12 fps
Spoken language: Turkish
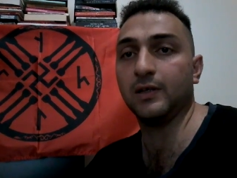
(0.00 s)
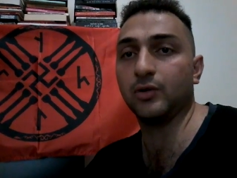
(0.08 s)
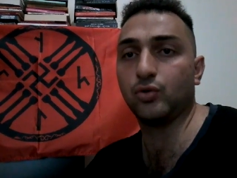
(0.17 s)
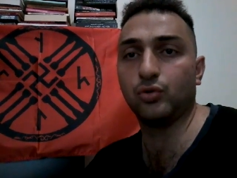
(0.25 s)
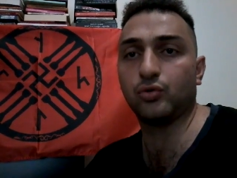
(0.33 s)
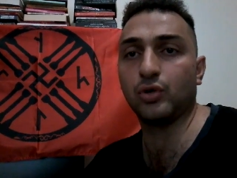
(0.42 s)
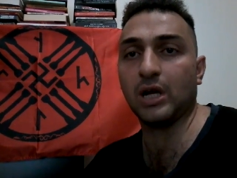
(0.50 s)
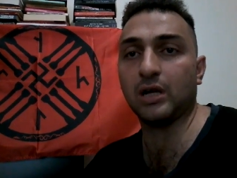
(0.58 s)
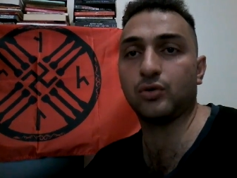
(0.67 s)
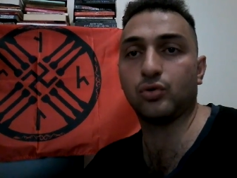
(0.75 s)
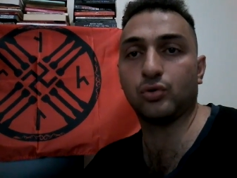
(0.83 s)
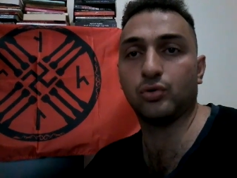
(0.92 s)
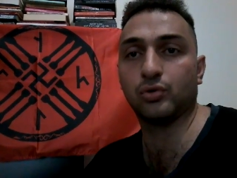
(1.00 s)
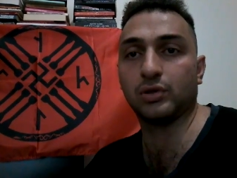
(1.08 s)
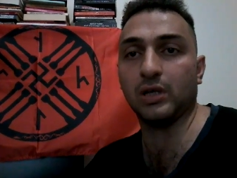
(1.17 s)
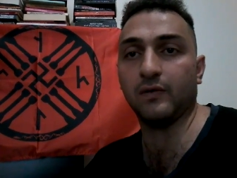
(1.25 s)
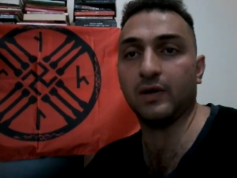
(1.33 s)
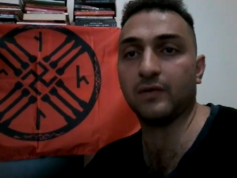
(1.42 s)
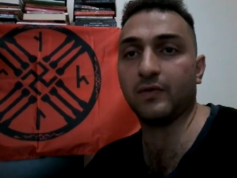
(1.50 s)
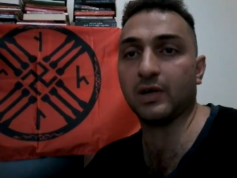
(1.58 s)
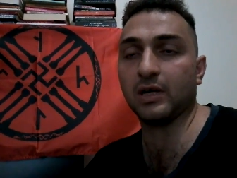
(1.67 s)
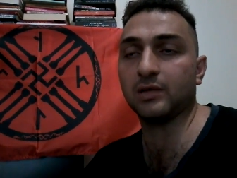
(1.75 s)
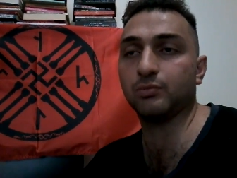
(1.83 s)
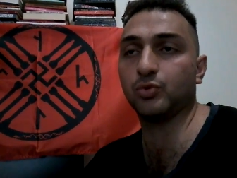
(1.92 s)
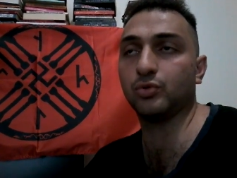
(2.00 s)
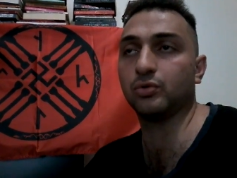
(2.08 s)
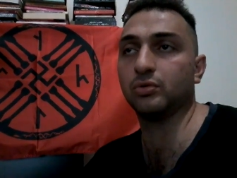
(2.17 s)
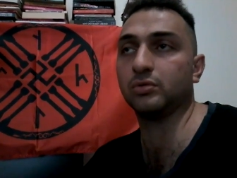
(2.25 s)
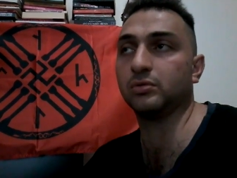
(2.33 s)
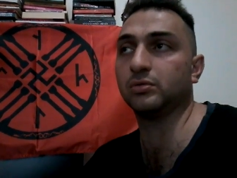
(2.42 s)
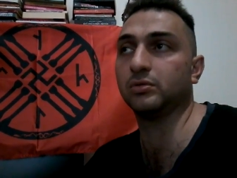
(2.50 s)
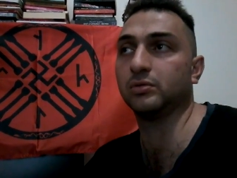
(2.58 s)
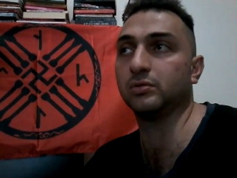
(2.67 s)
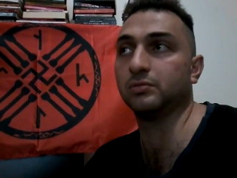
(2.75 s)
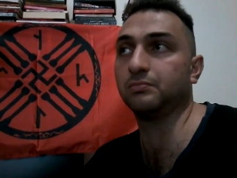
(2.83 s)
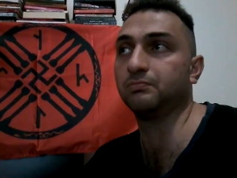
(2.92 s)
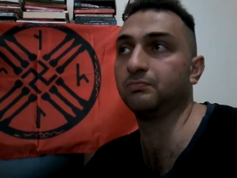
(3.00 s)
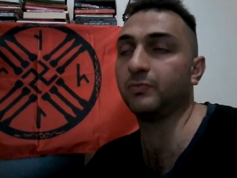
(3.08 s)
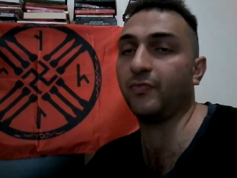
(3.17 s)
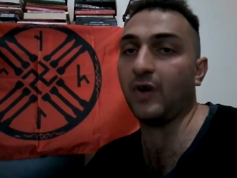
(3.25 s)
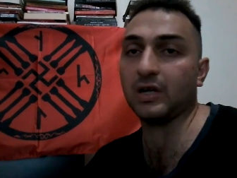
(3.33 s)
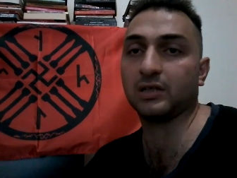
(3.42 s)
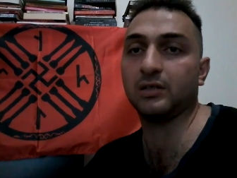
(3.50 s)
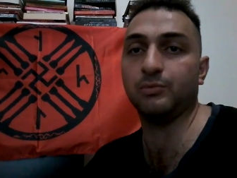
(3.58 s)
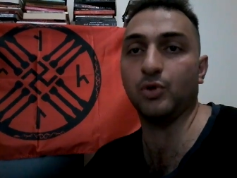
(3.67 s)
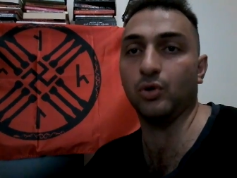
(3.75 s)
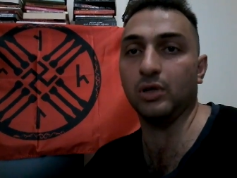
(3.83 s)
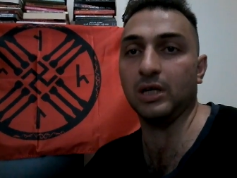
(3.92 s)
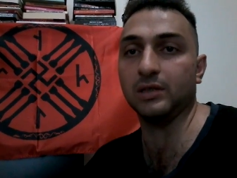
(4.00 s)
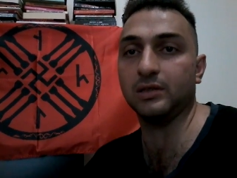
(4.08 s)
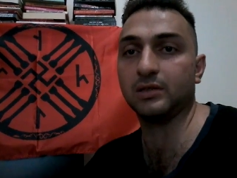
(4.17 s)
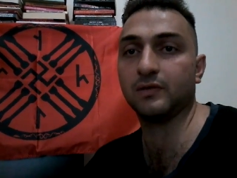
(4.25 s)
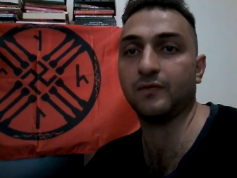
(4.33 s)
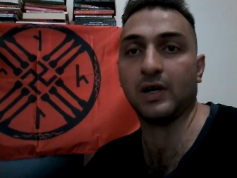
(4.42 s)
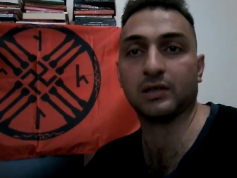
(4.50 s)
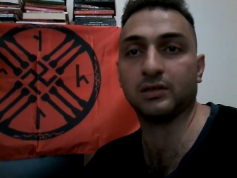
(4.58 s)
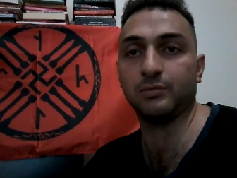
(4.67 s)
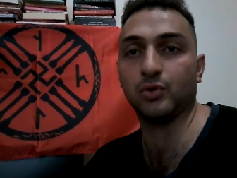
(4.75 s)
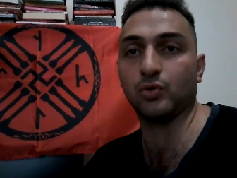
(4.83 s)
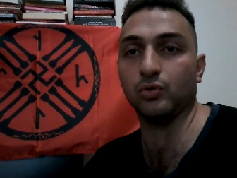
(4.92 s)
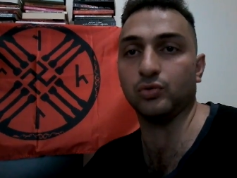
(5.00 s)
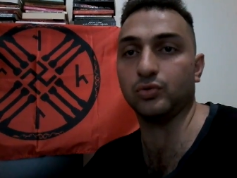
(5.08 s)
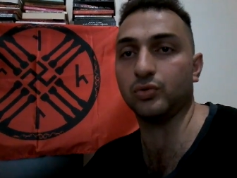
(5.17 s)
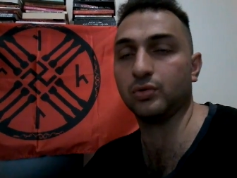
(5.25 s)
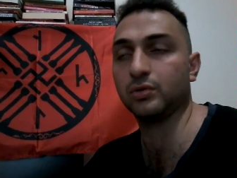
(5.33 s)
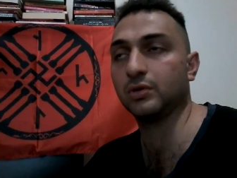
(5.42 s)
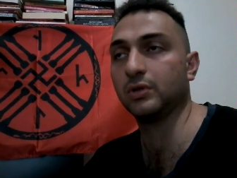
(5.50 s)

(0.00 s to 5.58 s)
E, kültürel Türklük de var fakat bu farklı bir olaydır, farklı bir konudur.